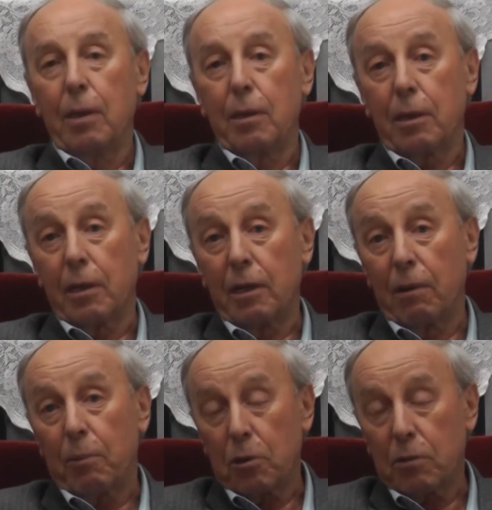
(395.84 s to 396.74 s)
И когда
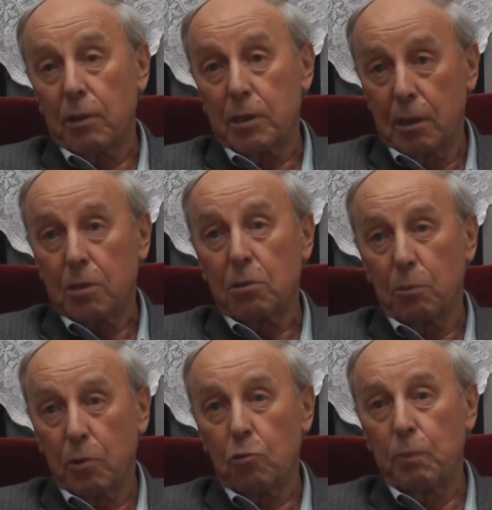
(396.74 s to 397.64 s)
вопрос возник,
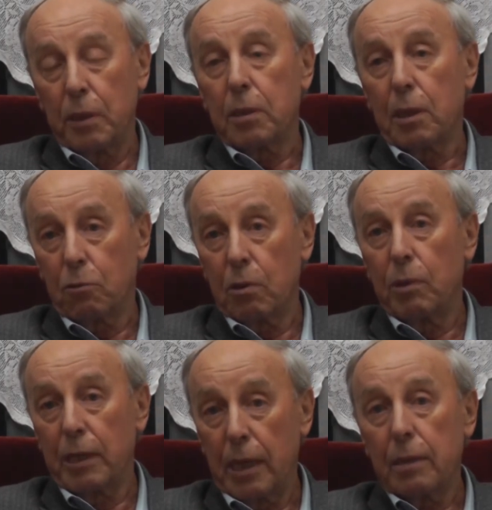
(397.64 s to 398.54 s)
чтобы купить такой
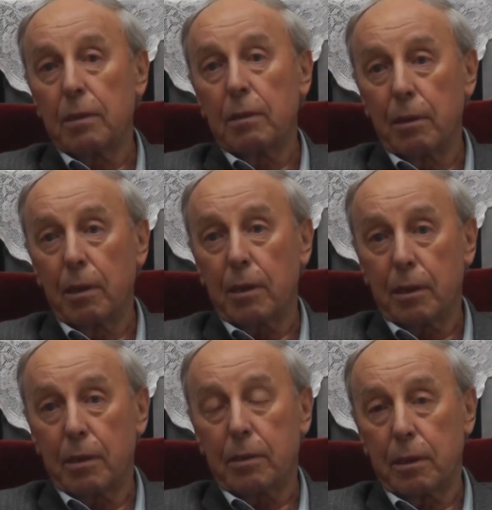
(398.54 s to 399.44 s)
баян для
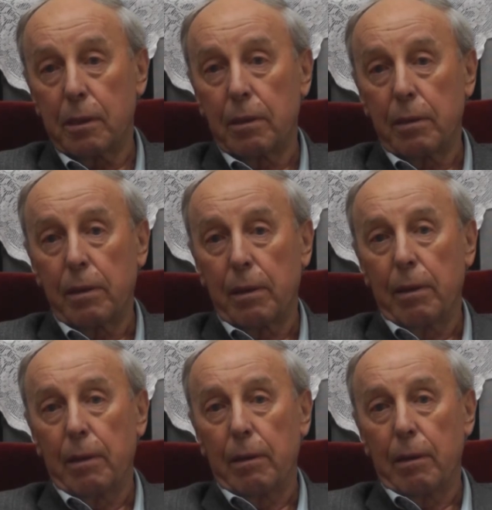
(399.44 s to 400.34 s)
оркестра,
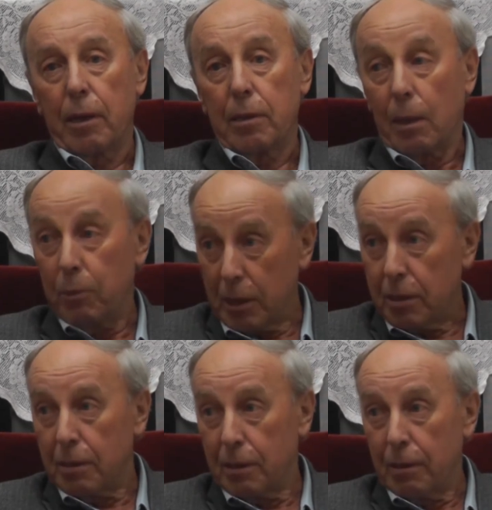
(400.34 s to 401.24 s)
хотя бы
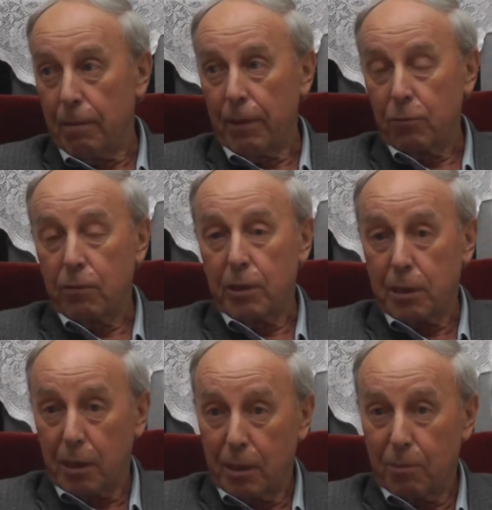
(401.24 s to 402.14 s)
один, у
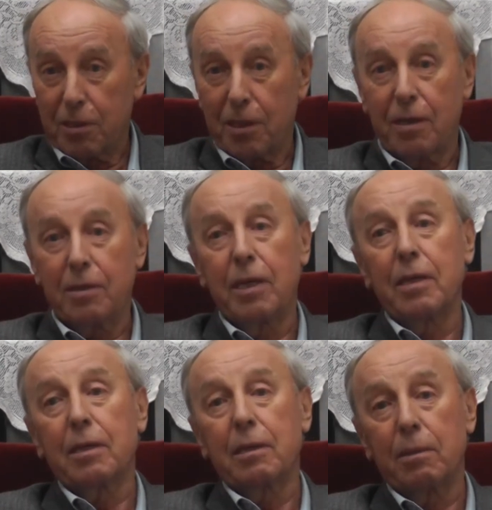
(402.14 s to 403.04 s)
дворца не было таких
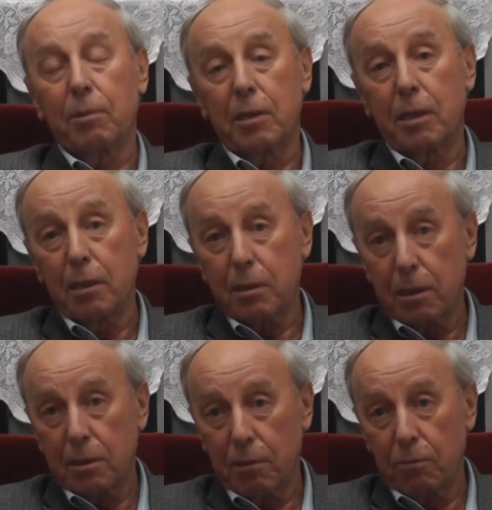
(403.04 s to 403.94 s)
денег, и обратились
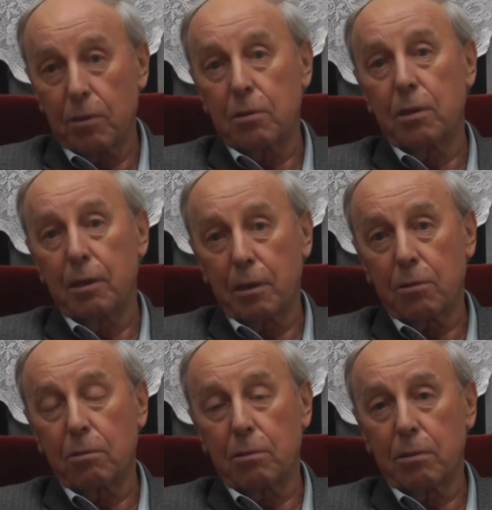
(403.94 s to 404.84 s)
на завод к
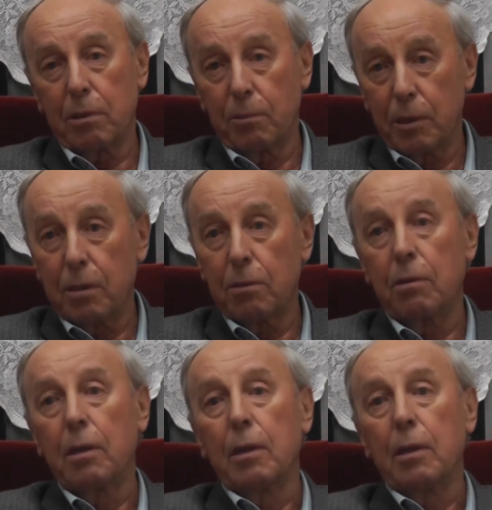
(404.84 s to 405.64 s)
директору Добрынину,